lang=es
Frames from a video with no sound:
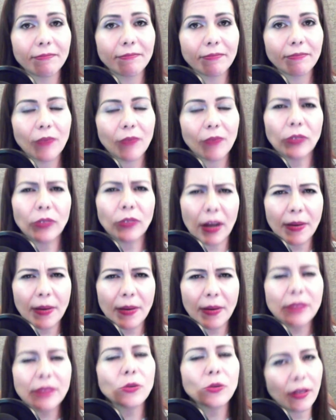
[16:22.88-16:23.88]
Otra
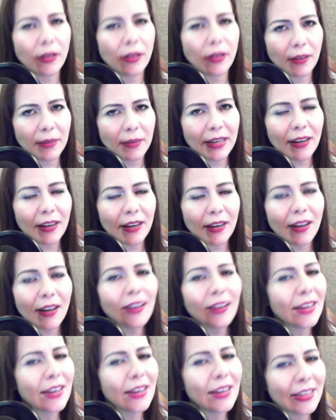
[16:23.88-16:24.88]
vez suscríbete a mi canal
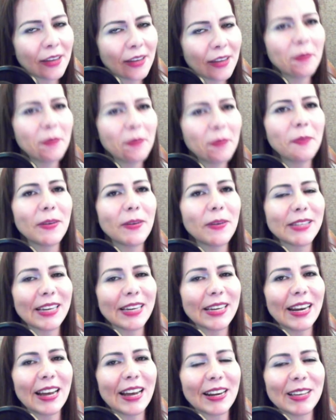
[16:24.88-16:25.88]
y también me puedes
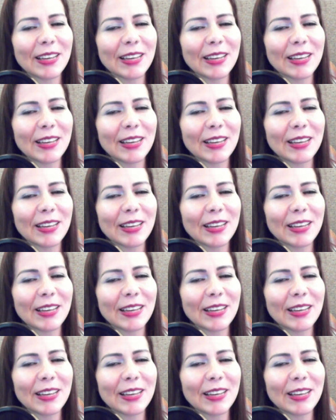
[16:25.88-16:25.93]
seguir en las